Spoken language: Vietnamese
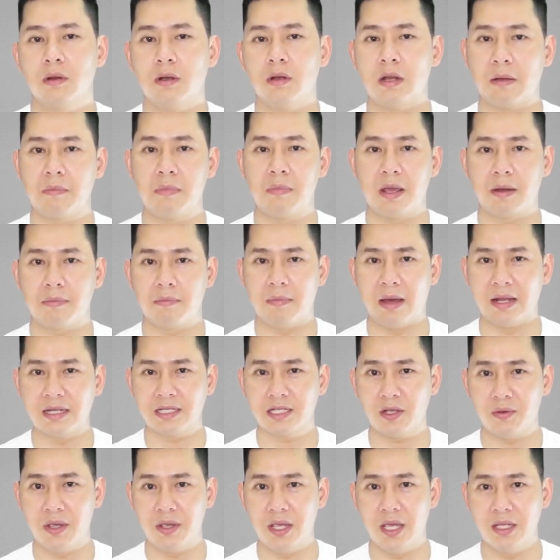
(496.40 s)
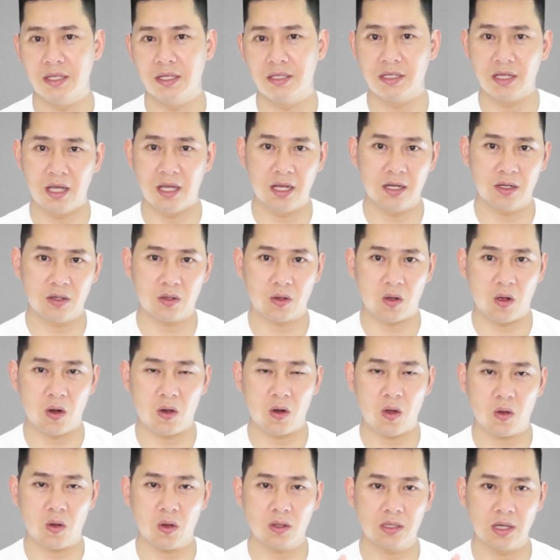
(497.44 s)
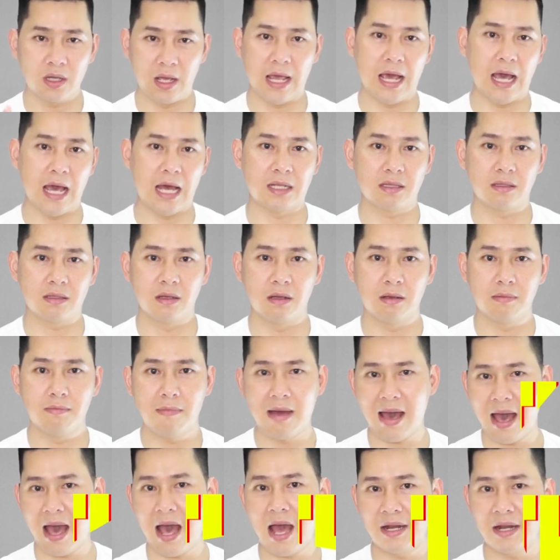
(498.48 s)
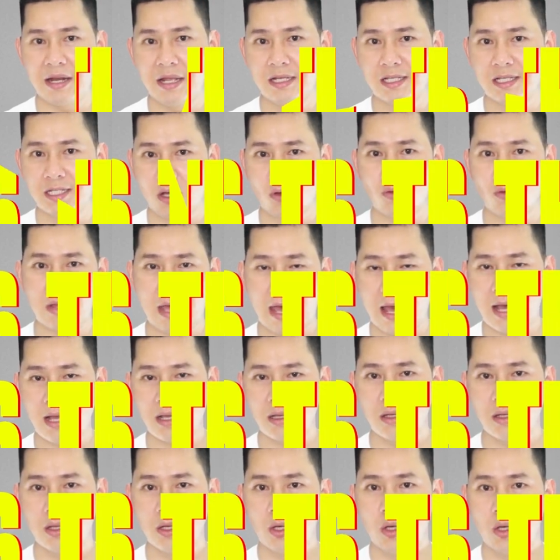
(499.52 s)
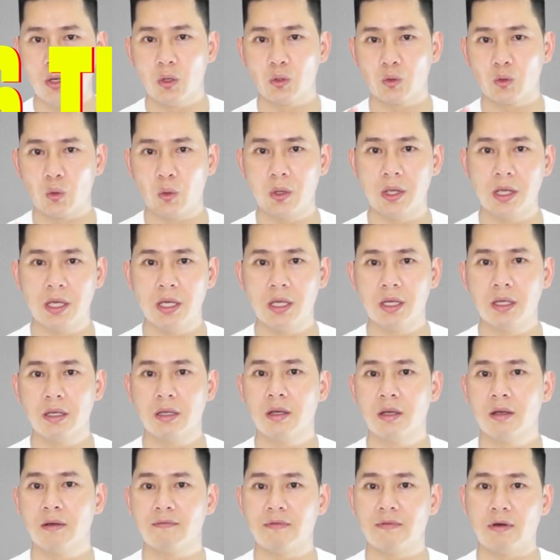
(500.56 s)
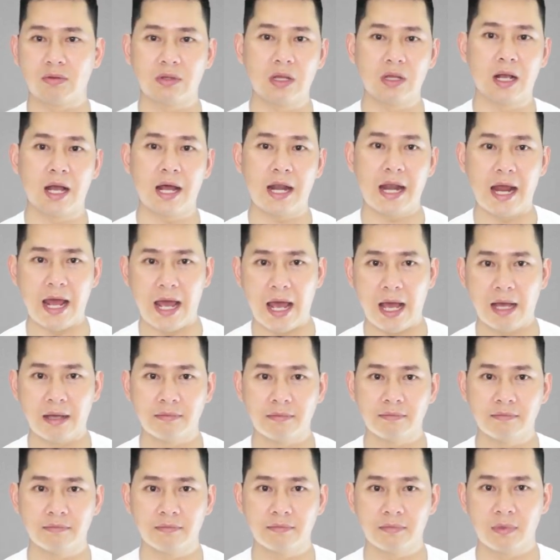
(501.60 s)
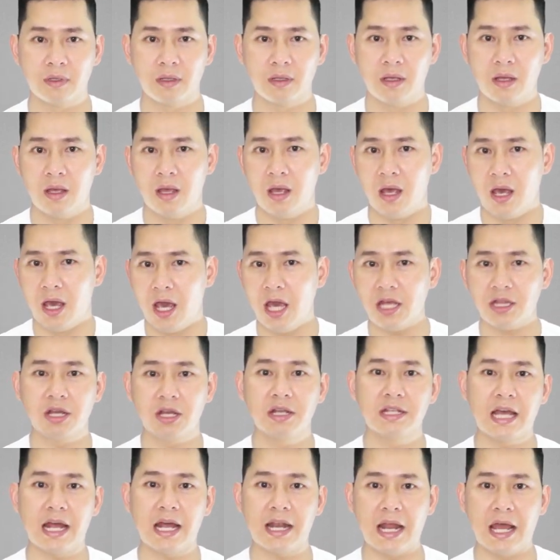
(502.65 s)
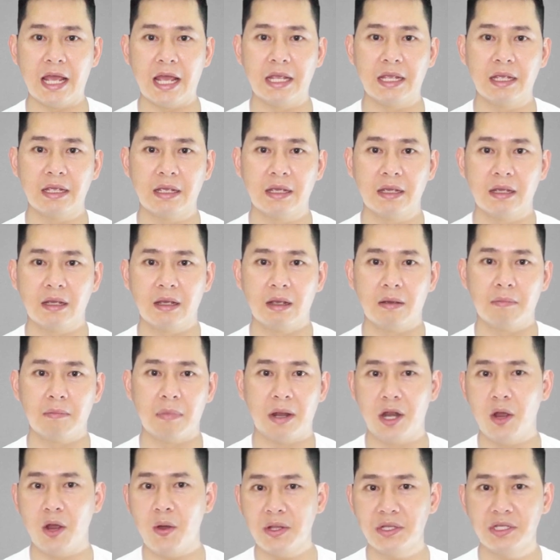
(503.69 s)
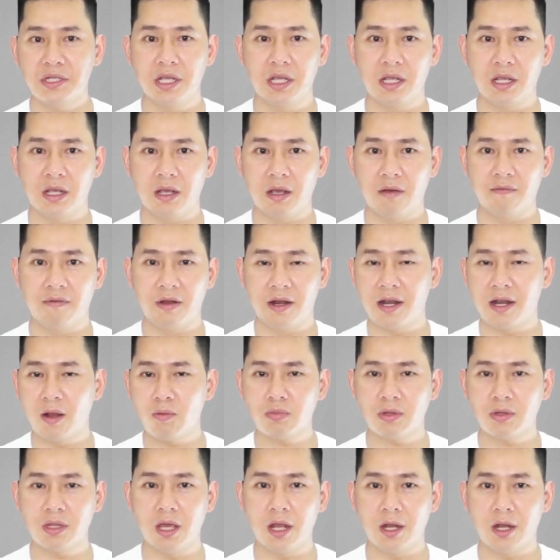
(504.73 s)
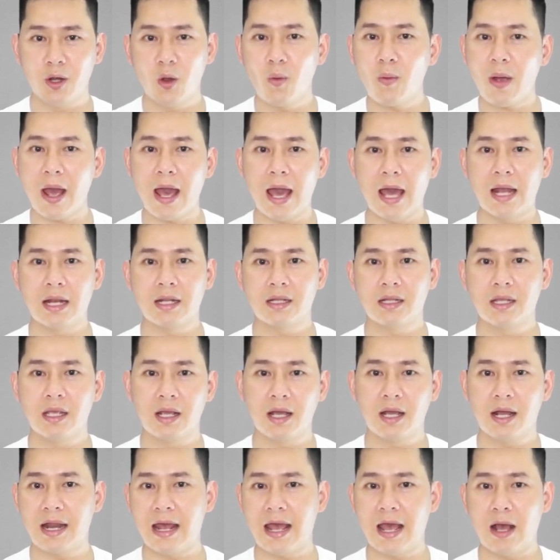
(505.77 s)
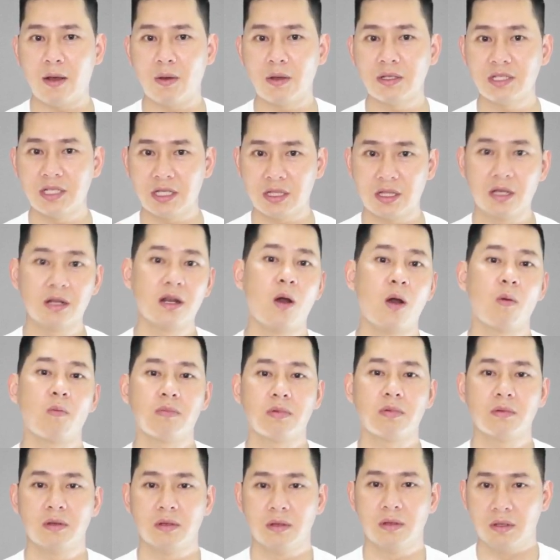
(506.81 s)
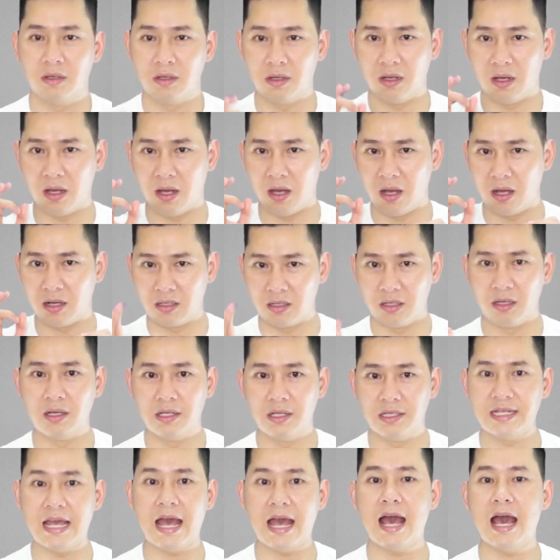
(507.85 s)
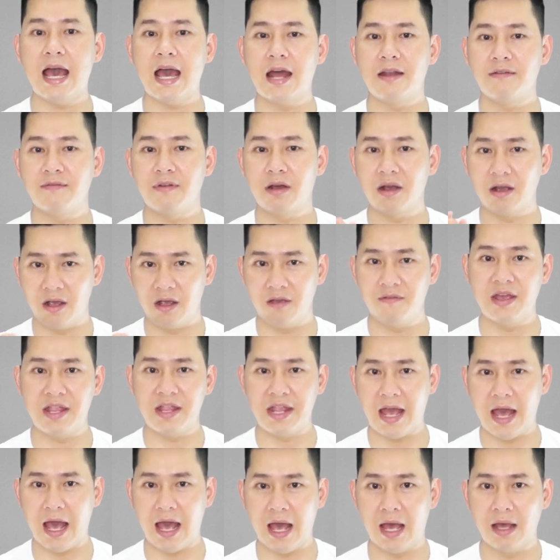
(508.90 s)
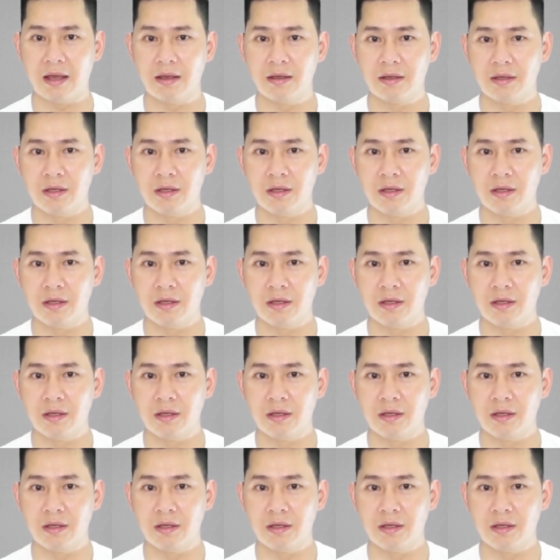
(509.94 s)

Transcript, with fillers: Đặc biệt bản sao y trên có nó có thời hạn từ ba đến sáu tháng tùy vào từng ngân hàng. Hết thời gian này mà nếu anh chị vẫn đóng tiền đúng hạn thì ngân hàng họ sẽ tự động uh, gửi gia hạn và gửi về nhà.